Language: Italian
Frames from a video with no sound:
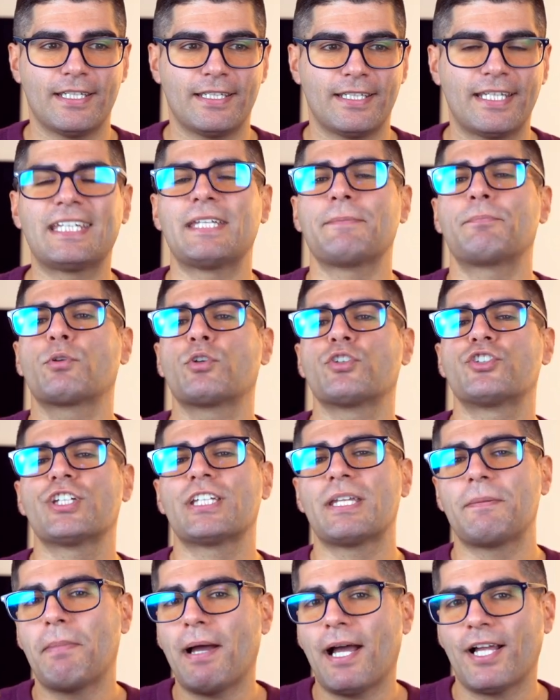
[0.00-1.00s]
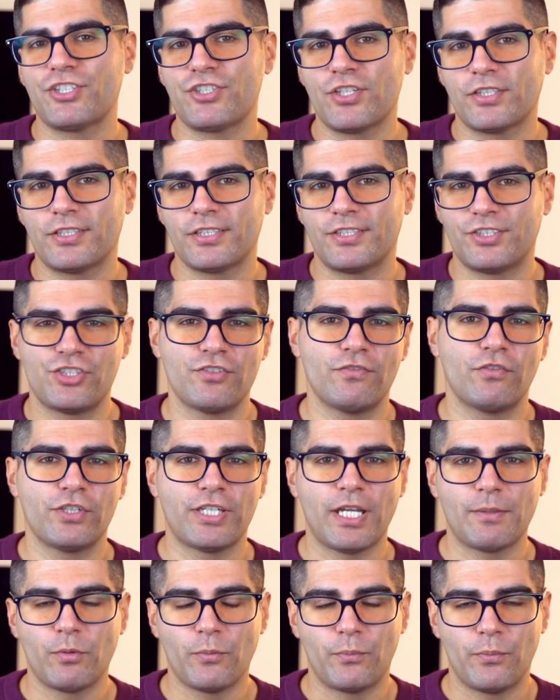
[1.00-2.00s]
che tipologia di budget ci
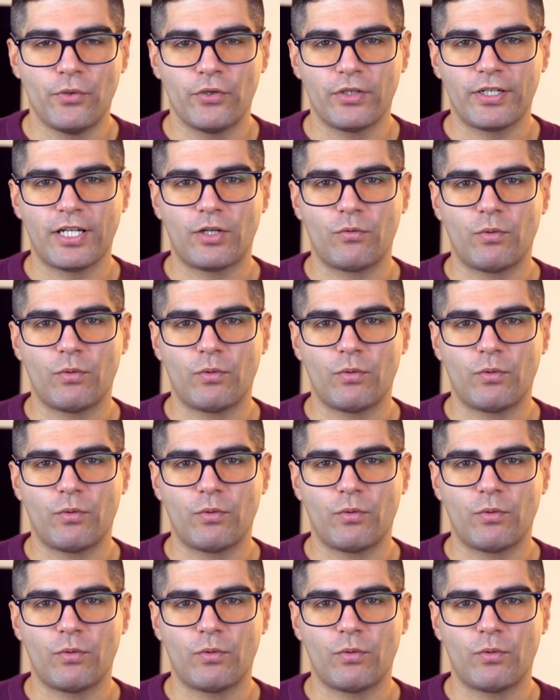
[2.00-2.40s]
vogliamo porre